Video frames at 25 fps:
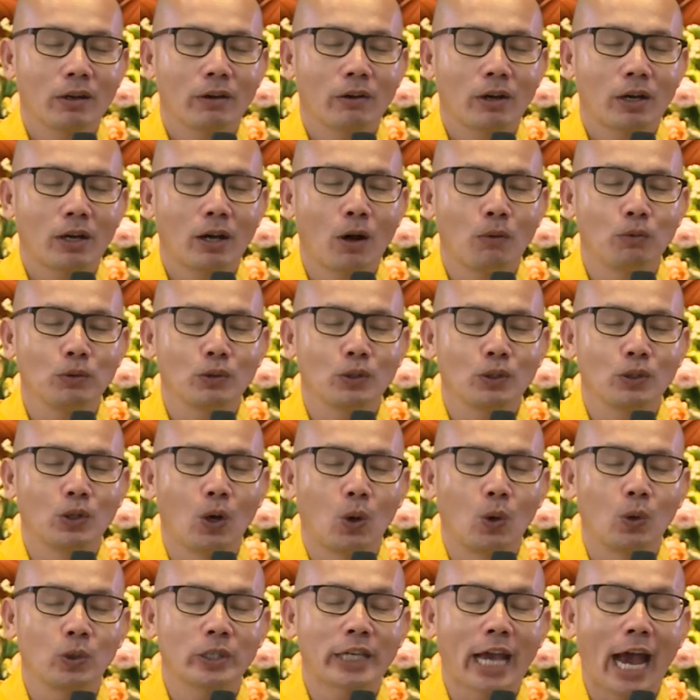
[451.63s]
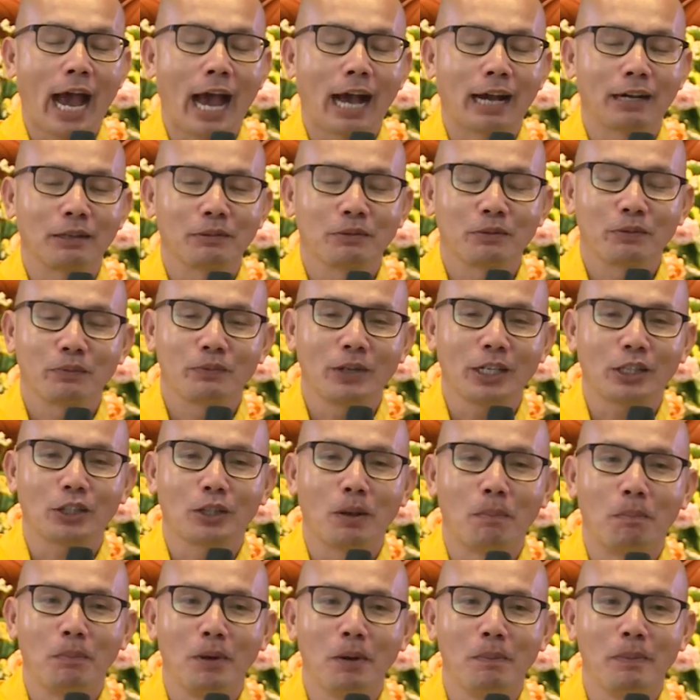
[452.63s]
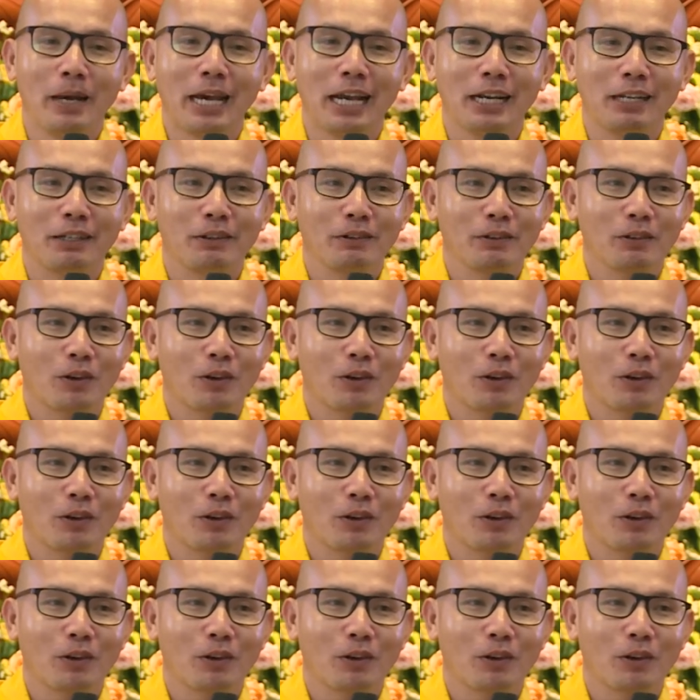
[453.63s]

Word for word: không đồ chàng, viết tùm lum hết.